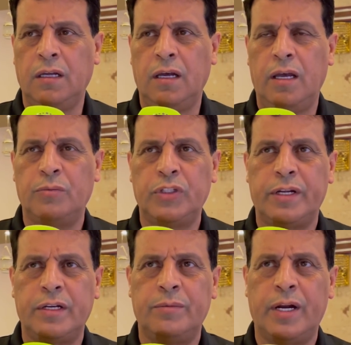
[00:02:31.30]
أي
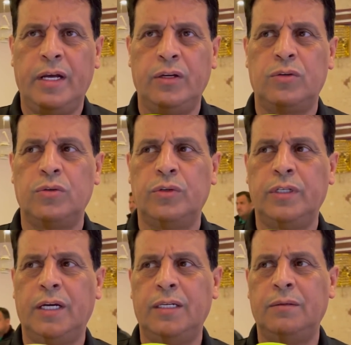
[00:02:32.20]
مدرب راح يكون
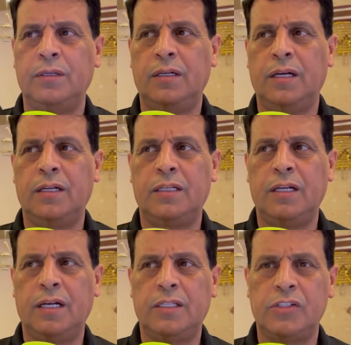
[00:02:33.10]
يعني
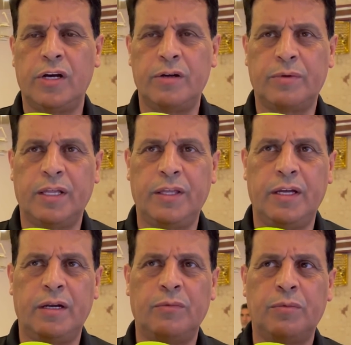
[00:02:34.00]
ردينا تجارب
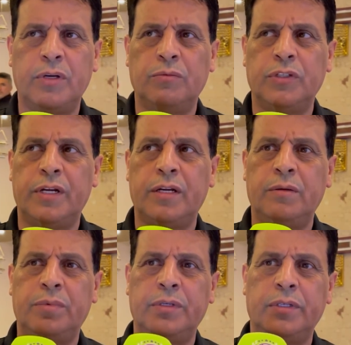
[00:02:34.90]
كثيرة ممكن
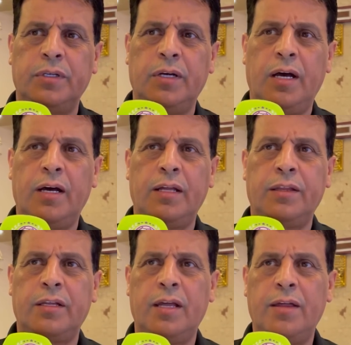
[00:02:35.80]
مدرب أخذ
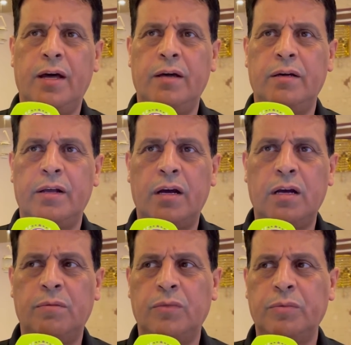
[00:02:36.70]
كذا
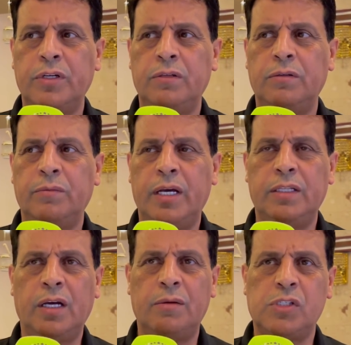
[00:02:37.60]
رقم ممكن
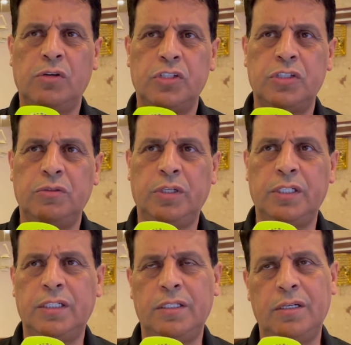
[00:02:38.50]
مؤدي 25
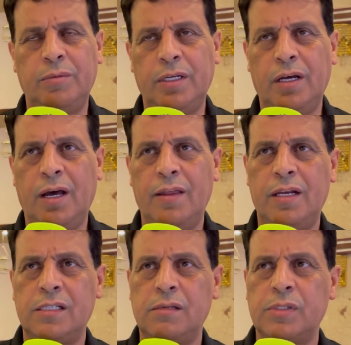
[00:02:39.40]
وحدة تدريبية هذا
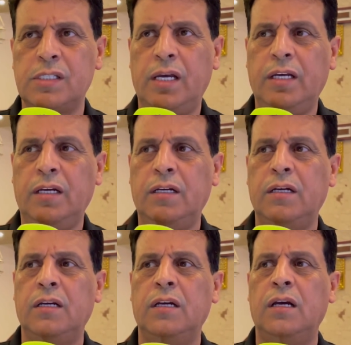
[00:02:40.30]
ليس بالصحيح
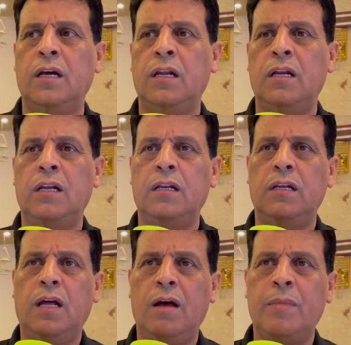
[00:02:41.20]

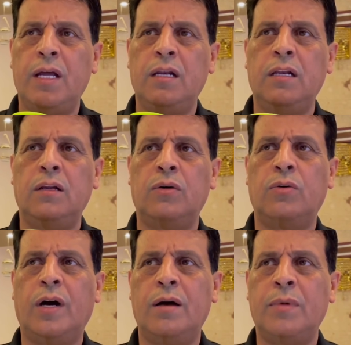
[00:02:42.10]
العمل
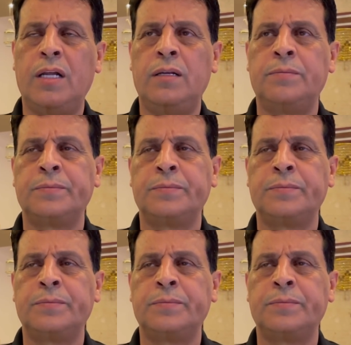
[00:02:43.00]
هو عمل